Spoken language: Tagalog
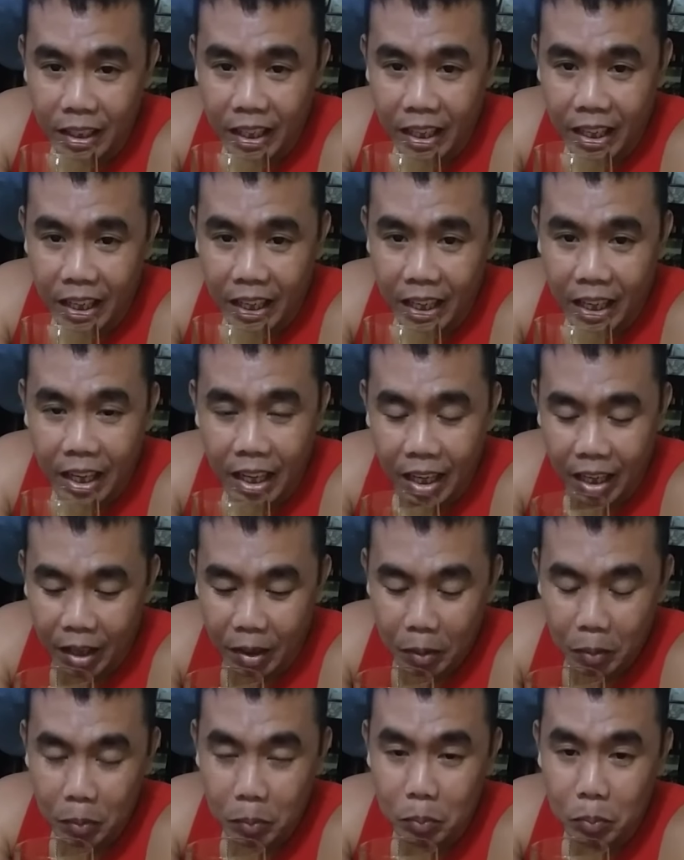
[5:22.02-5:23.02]
sa
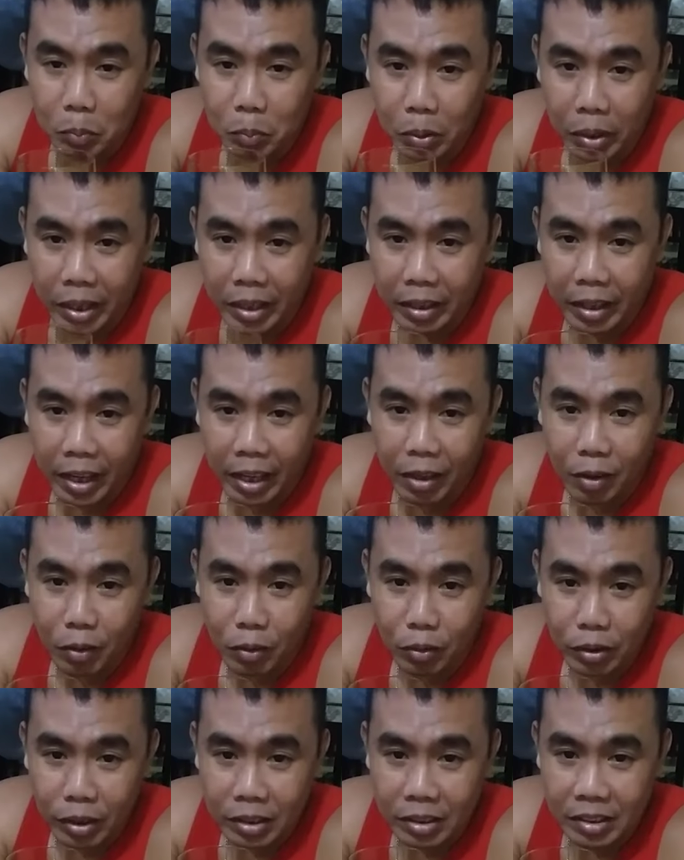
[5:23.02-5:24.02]
birthday
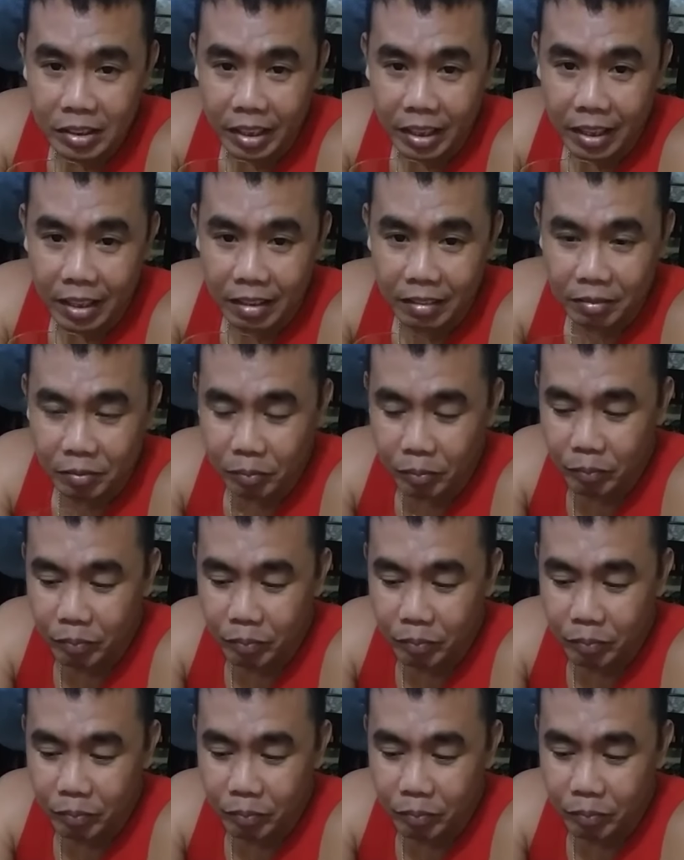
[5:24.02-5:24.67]
ko next year